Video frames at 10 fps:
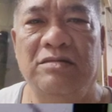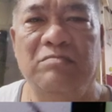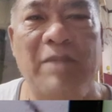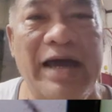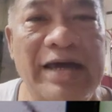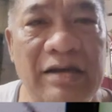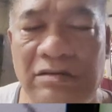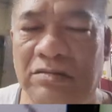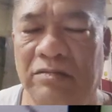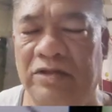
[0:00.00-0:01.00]
may
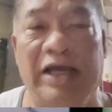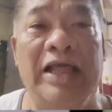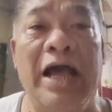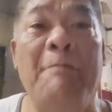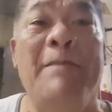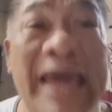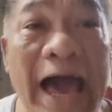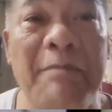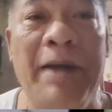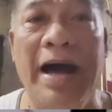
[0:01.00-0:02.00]
sige na nga,
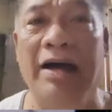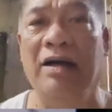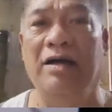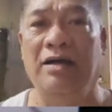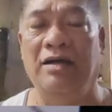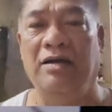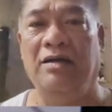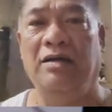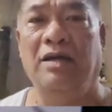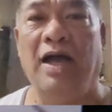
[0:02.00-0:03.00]
mayabang
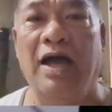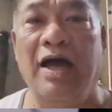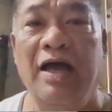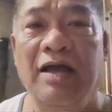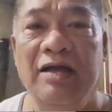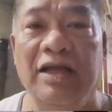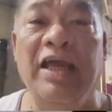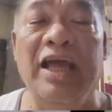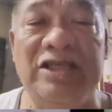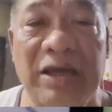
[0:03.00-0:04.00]
ha, nag
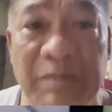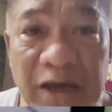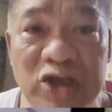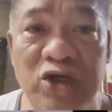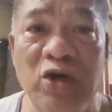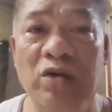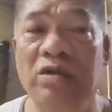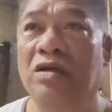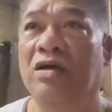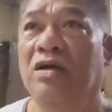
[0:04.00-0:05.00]
exhibition
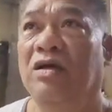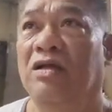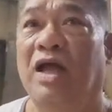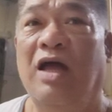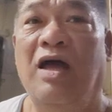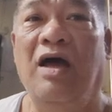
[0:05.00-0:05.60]
na